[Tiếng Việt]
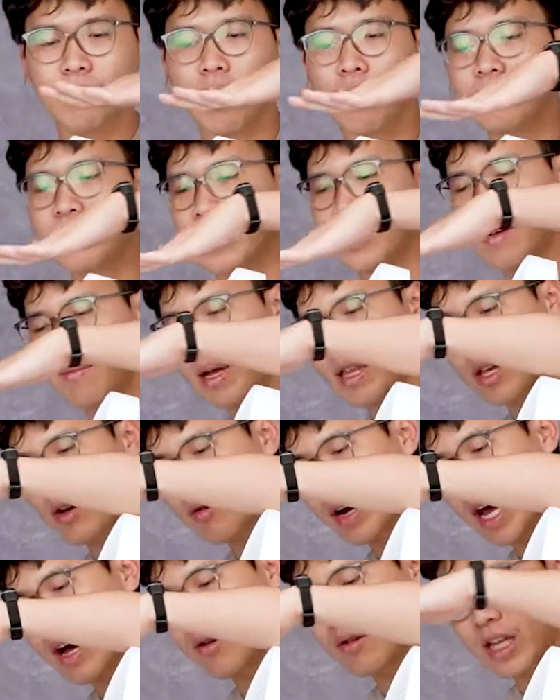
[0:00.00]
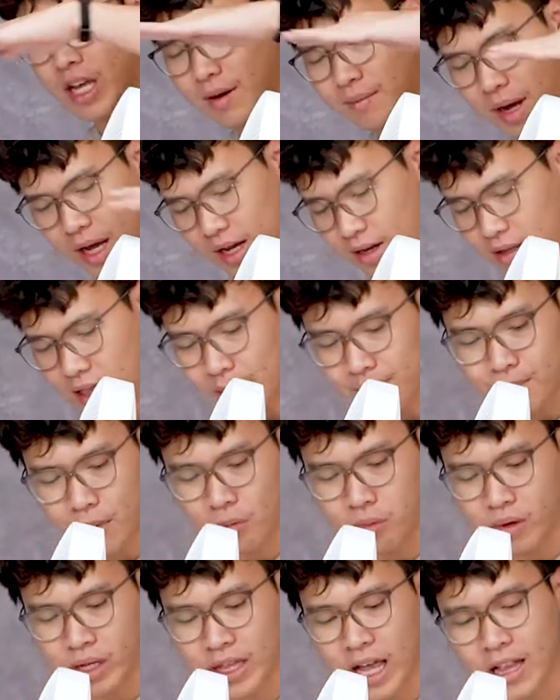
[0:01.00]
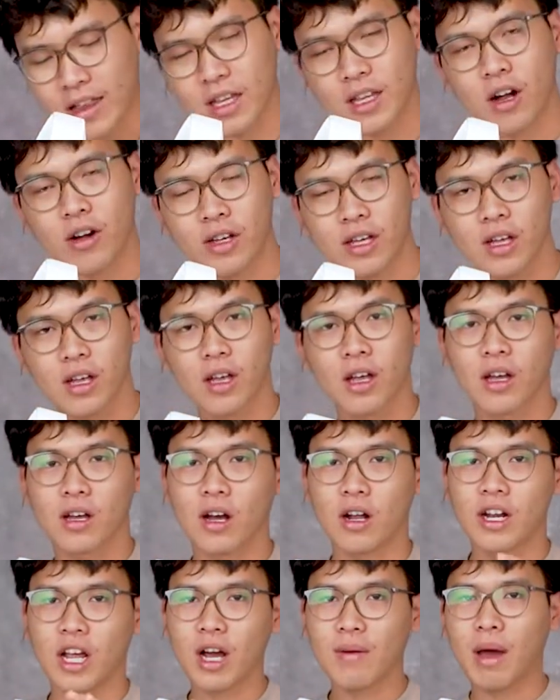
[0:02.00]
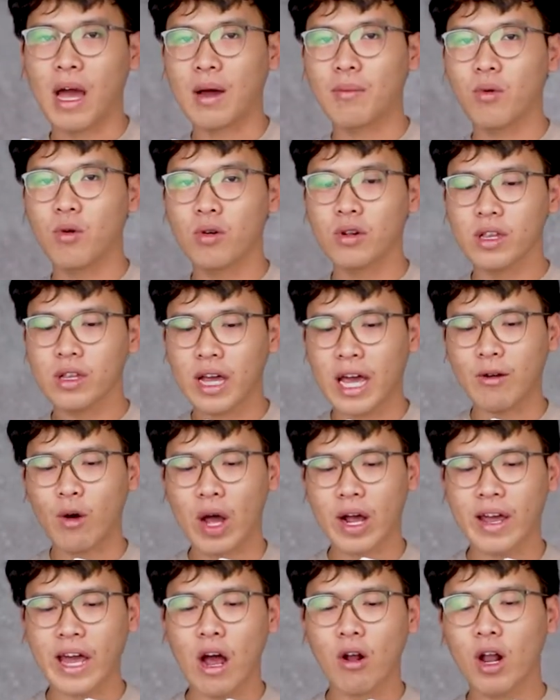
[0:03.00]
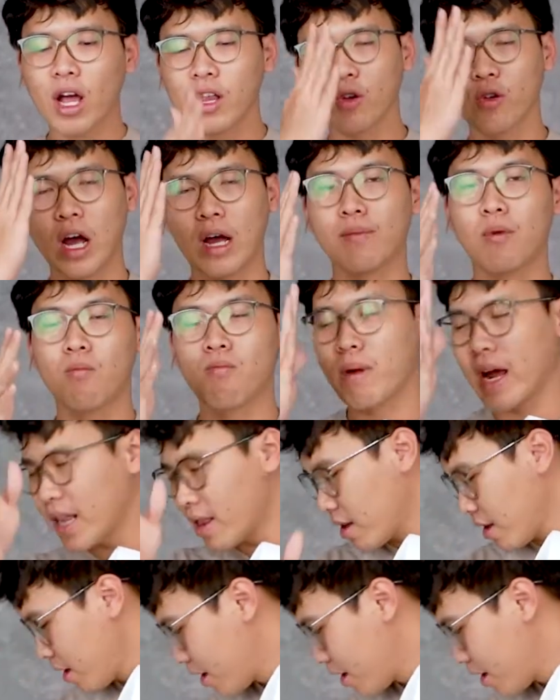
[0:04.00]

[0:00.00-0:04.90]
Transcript: mươi bốn xăng ti mét chiều cao thì các bạn lắp một cái thanh này thôi. Còn nếu các bạn muốn cái quạt cao lên khoảng một mét